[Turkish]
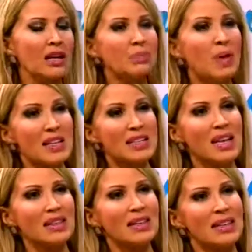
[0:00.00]

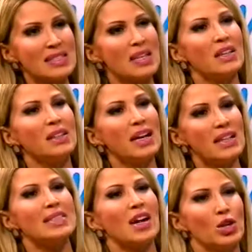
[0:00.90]
Bazen insanlar
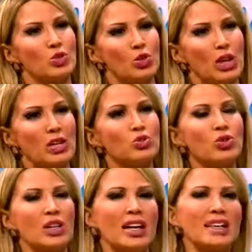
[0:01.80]
iddia ediyorlar.
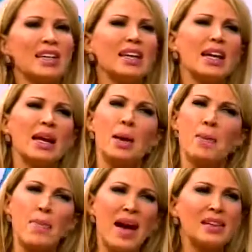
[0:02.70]
Diyorlar ki
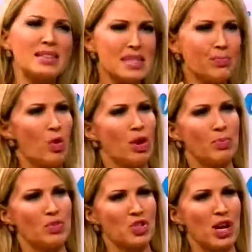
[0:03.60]
ben spor
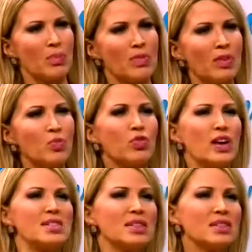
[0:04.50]
yapacağım ve bu
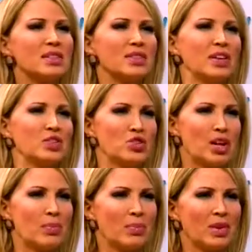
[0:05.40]
fazlalıkları vereceğim.
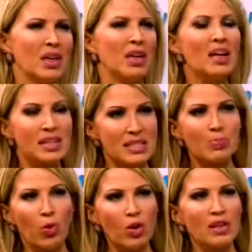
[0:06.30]

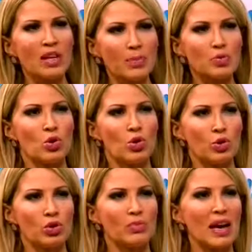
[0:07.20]
Sporları hep
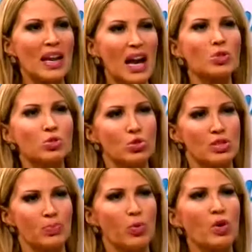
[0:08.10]
söylüyorum ben her türlü
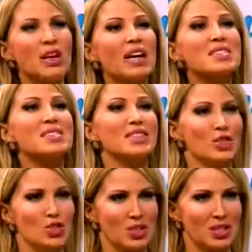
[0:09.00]
spor kaslar
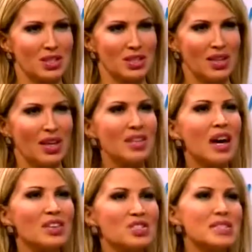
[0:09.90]
içindir.
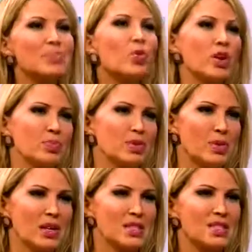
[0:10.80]
Yağ için spor
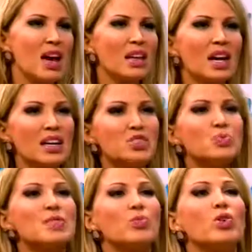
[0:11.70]
yapılmaz. Yağlar hiçbir
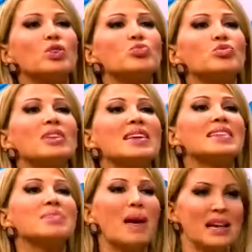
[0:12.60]
sporla çünkü
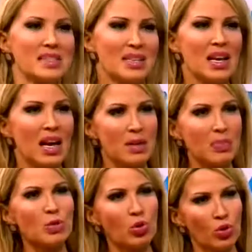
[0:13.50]
gitmez. Hani
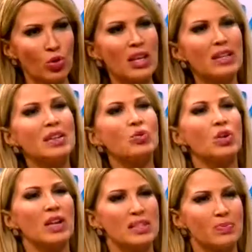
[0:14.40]
bir dokuyu yerinden
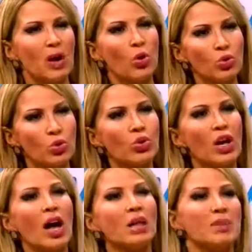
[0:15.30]
oynatmak o dokuyu
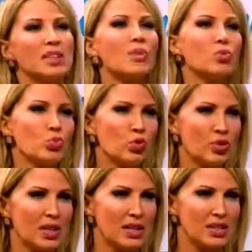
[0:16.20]
almadan mümkün
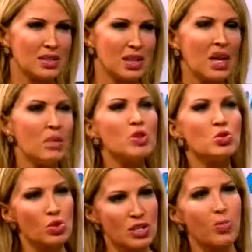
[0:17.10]
değildir.
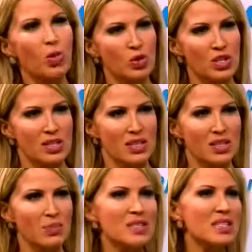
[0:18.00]
Birçok spor hocasına
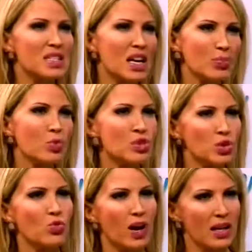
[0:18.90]
da biz lazerli polizi
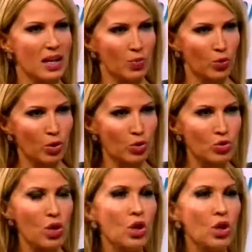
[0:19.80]
güvenle yapıyoruz.